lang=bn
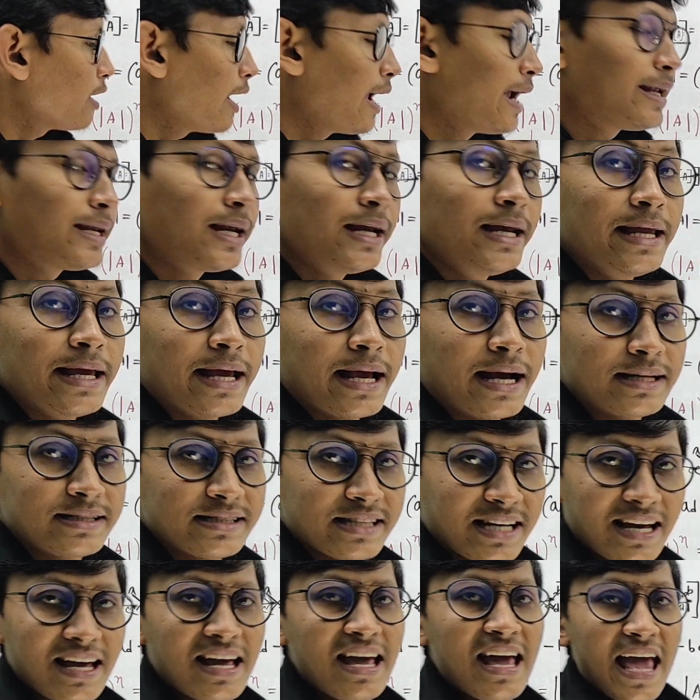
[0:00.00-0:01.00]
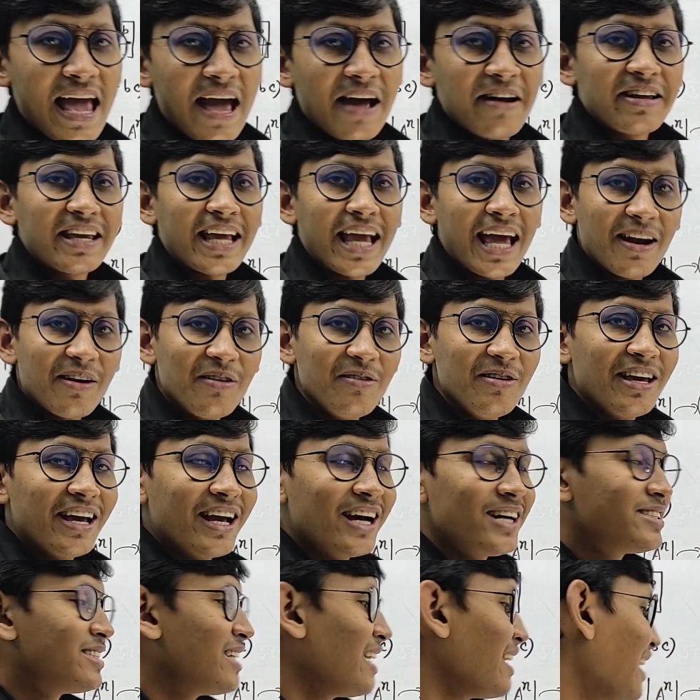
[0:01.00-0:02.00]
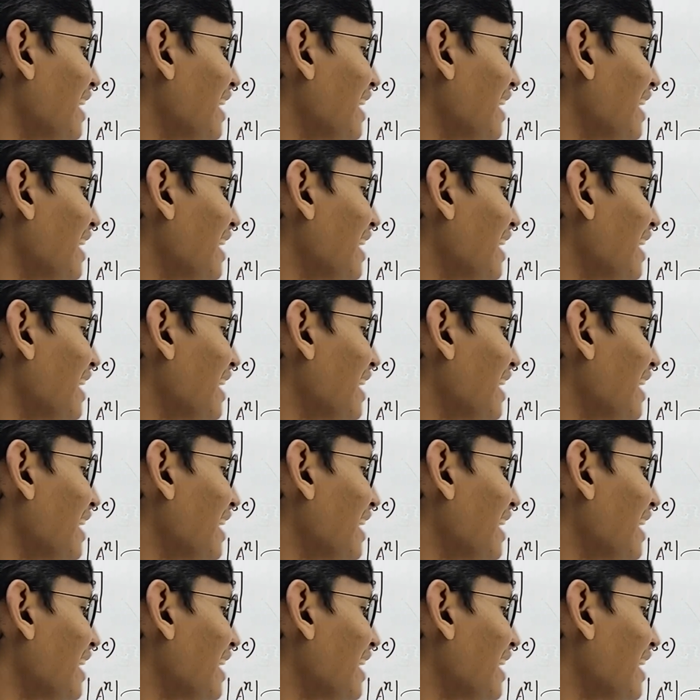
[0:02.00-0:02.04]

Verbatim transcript: তো এটা লেখা যায় কেন লেখা